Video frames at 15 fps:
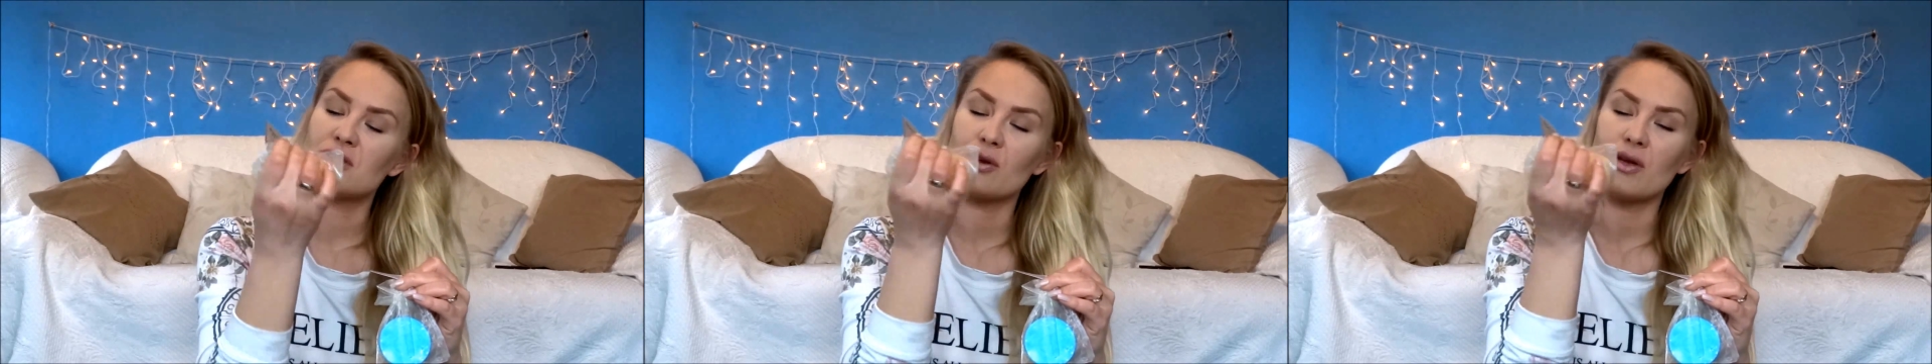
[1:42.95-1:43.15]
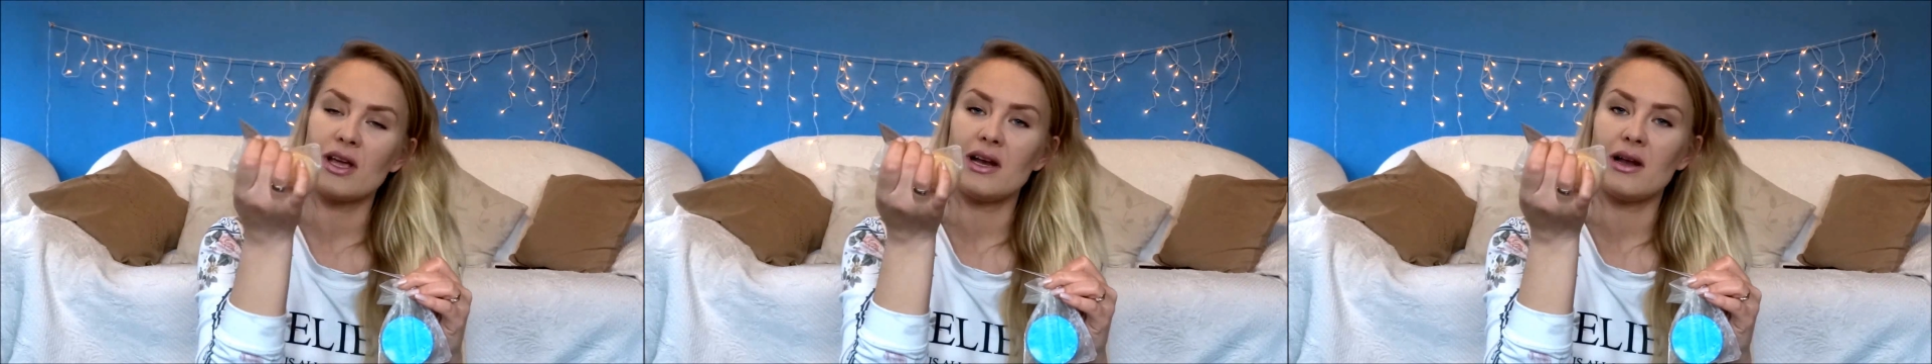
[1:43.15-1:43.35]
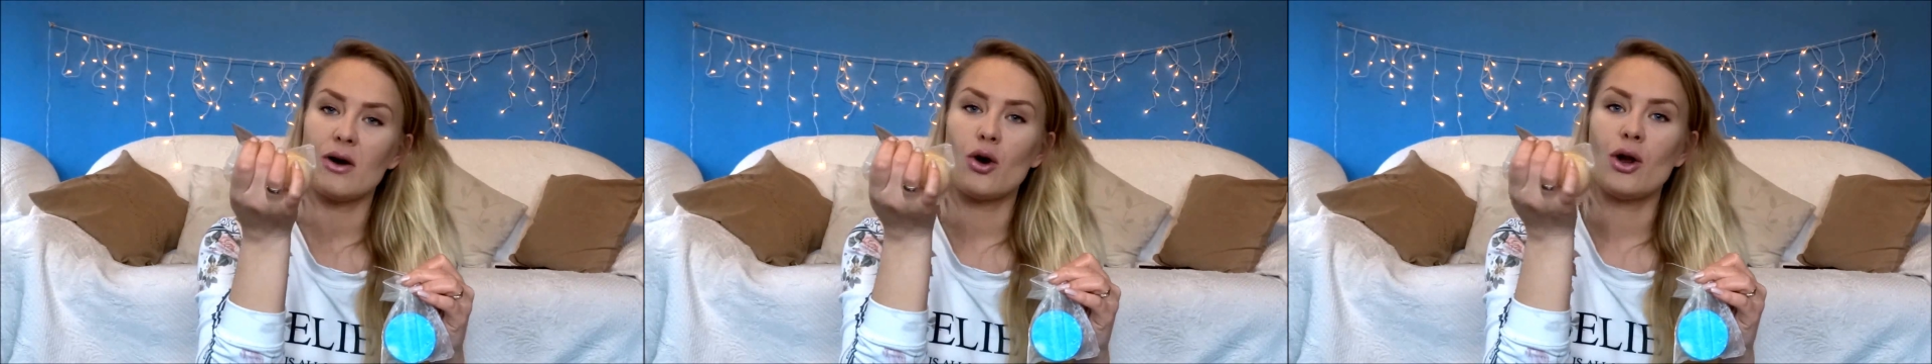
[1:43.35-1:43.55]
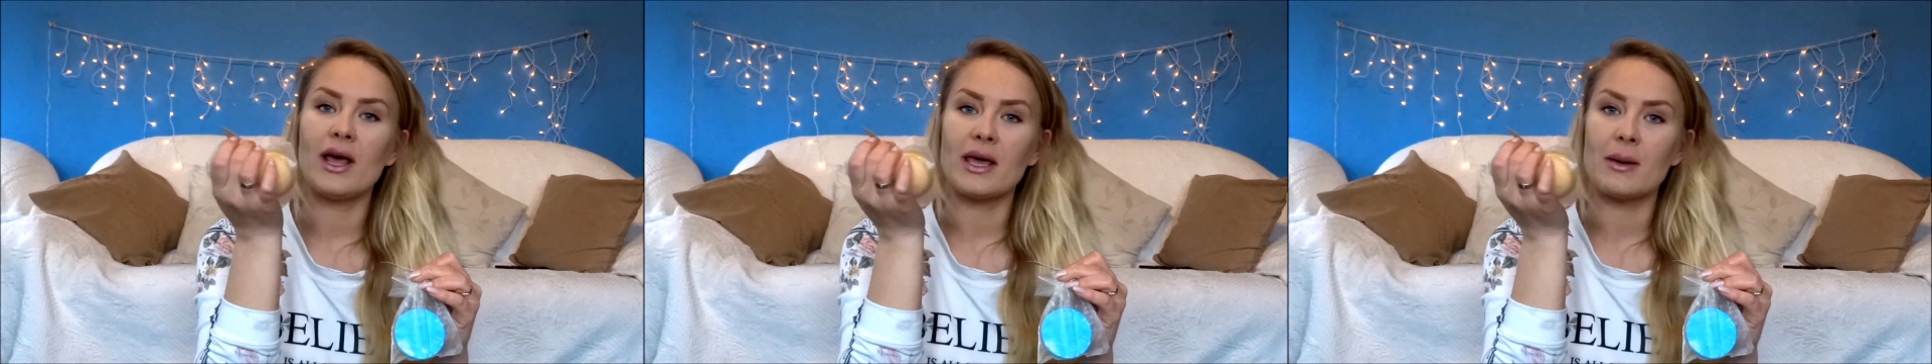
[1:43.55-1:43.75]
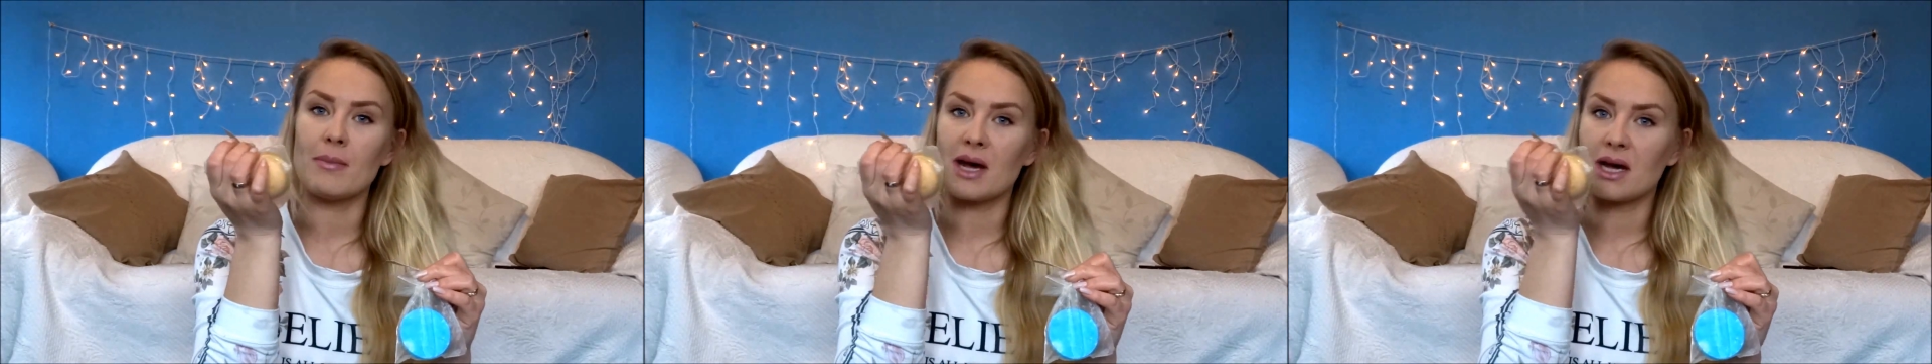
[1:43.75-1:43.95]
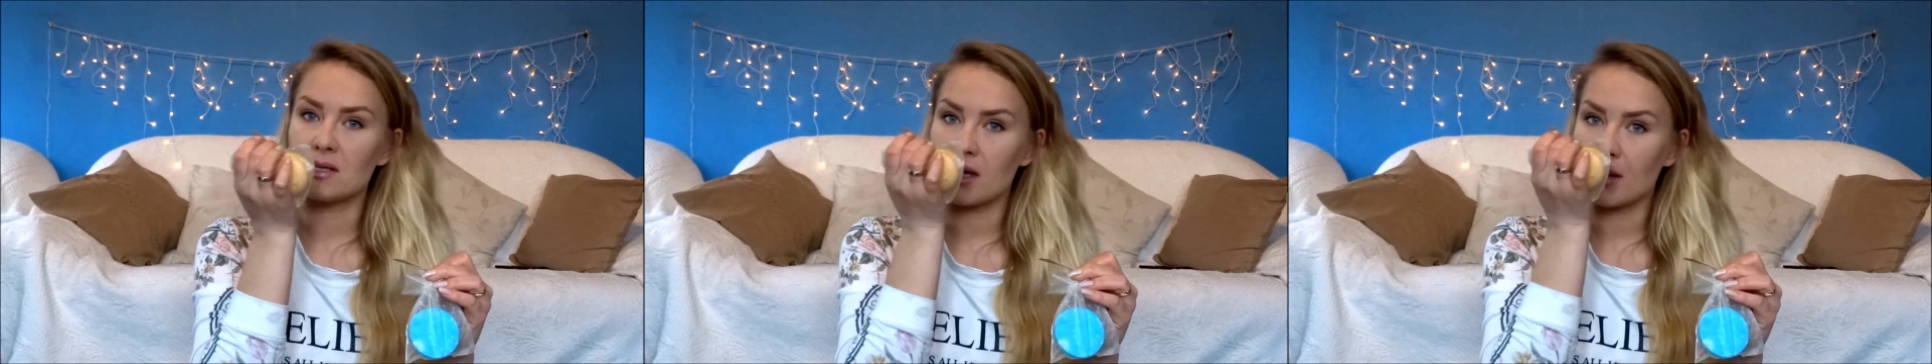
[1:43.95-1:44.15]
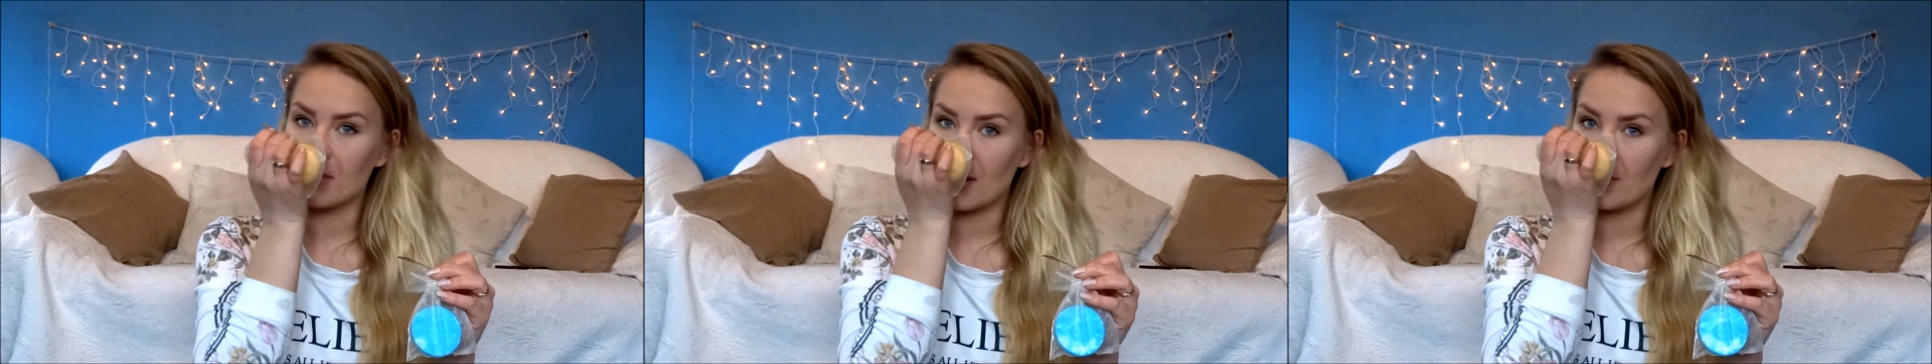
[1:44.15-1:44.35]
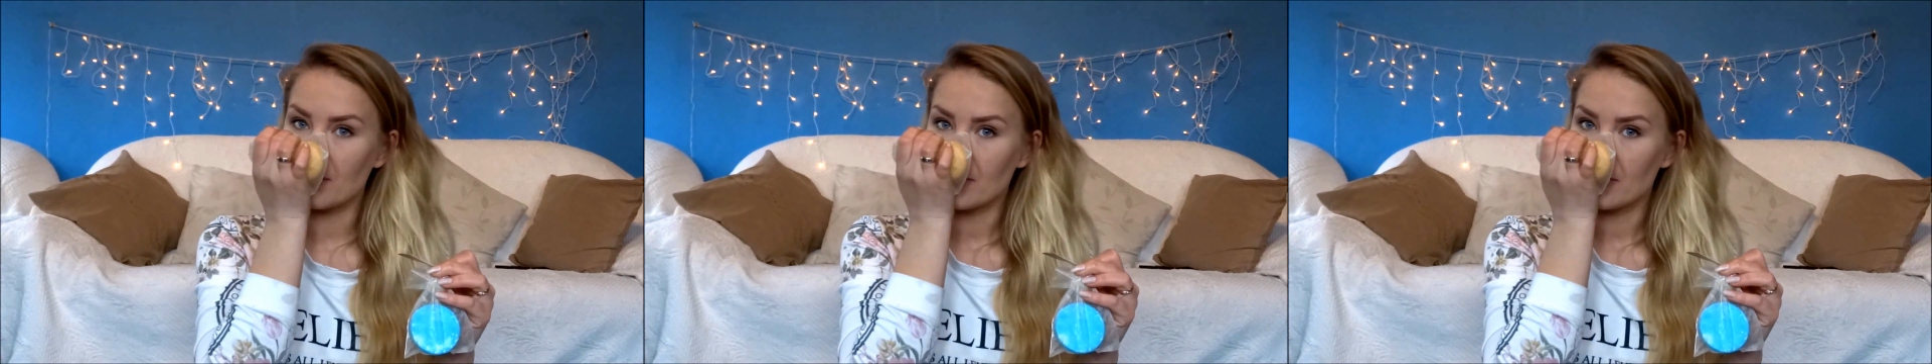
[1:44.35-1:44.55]
z olejem
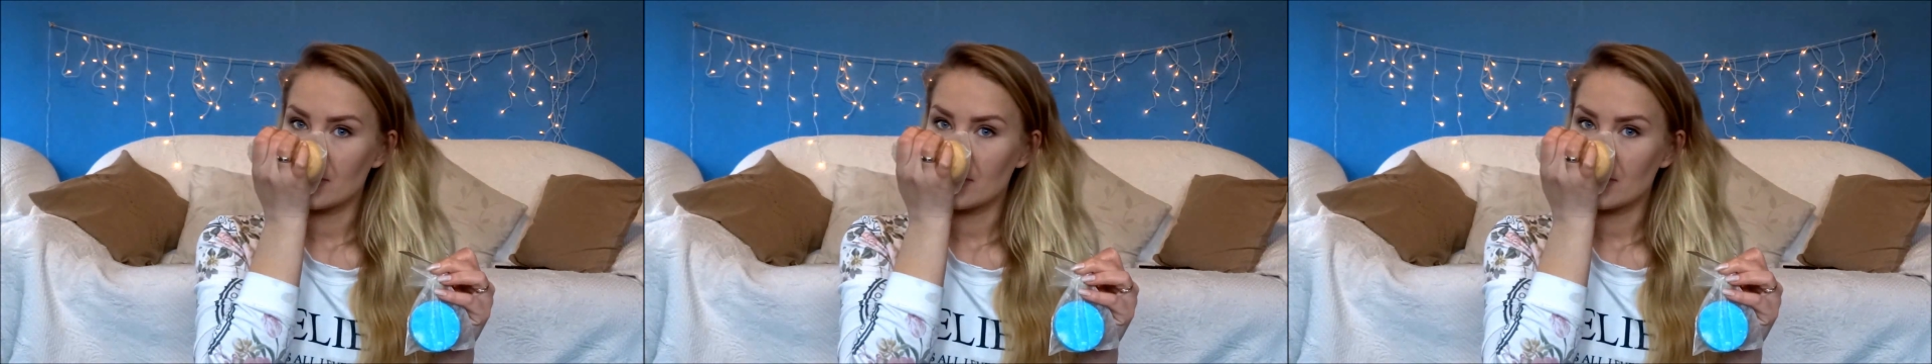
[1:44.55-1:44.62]
makadamia.